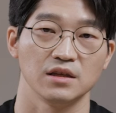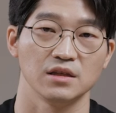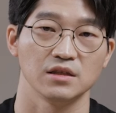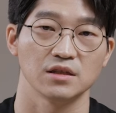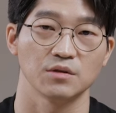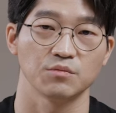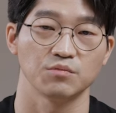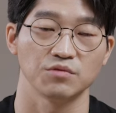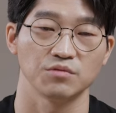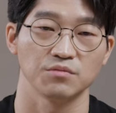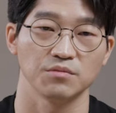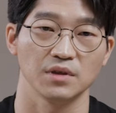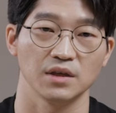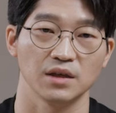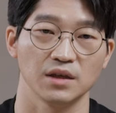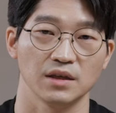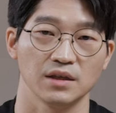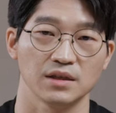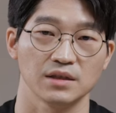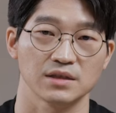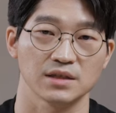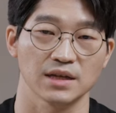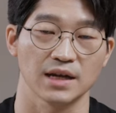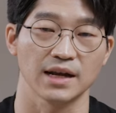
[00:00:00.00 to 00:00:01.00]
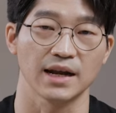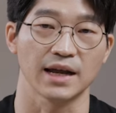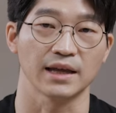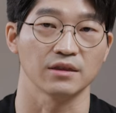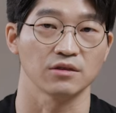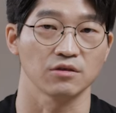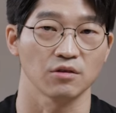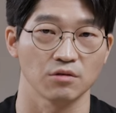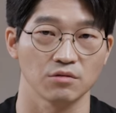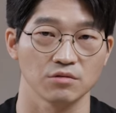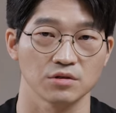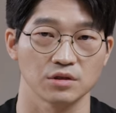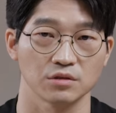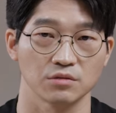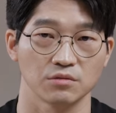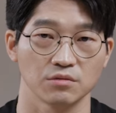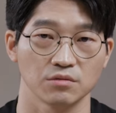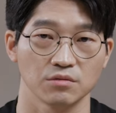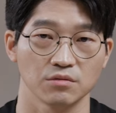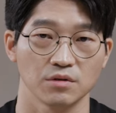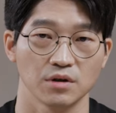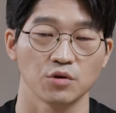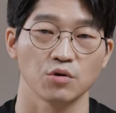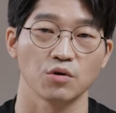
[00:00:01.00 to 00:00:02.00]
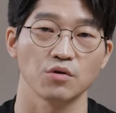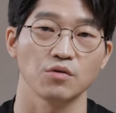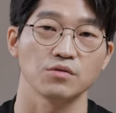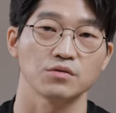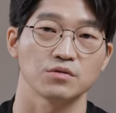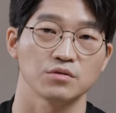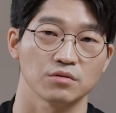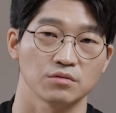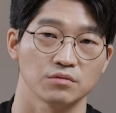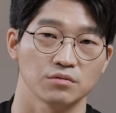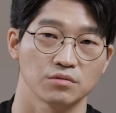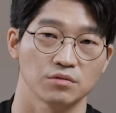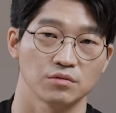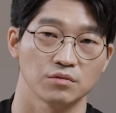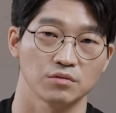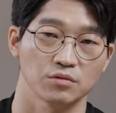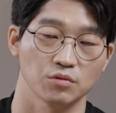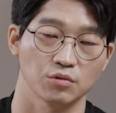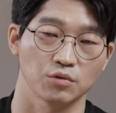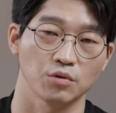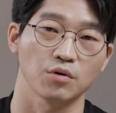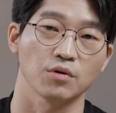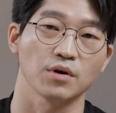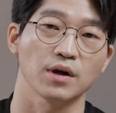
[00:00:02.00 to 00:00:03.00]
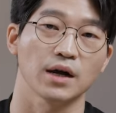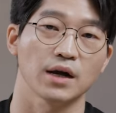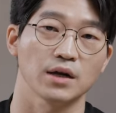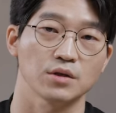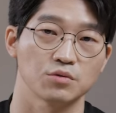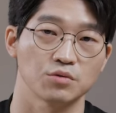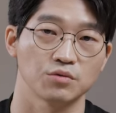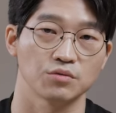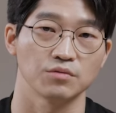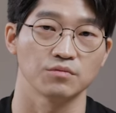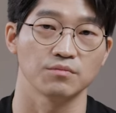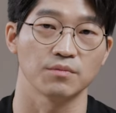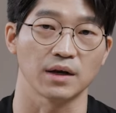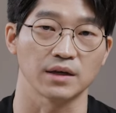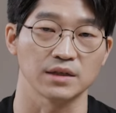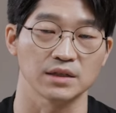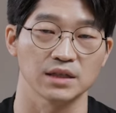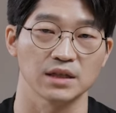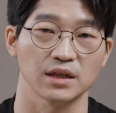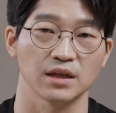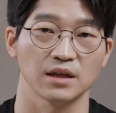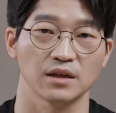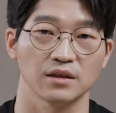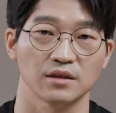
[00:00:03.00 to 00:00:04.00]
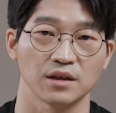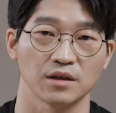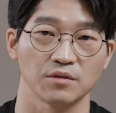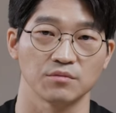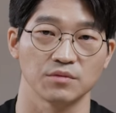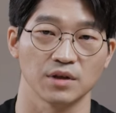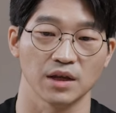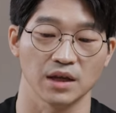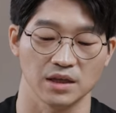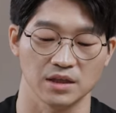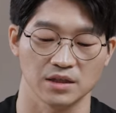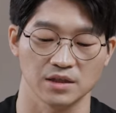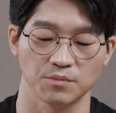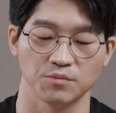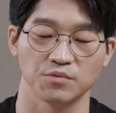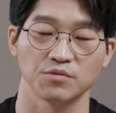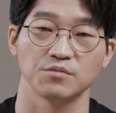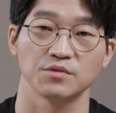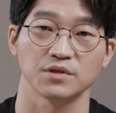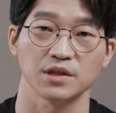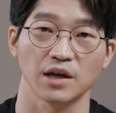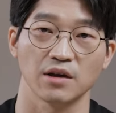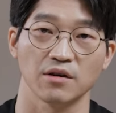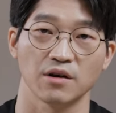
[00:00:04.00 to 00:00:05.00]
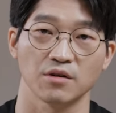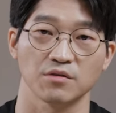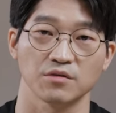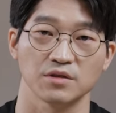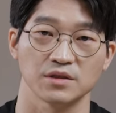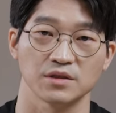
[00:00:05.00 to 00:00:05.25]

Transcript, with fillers: 이 제품이 잘 안 떨어지고 효율적으로 또 효과가 좋은 방식이기 때문에 이 제품을 사용하고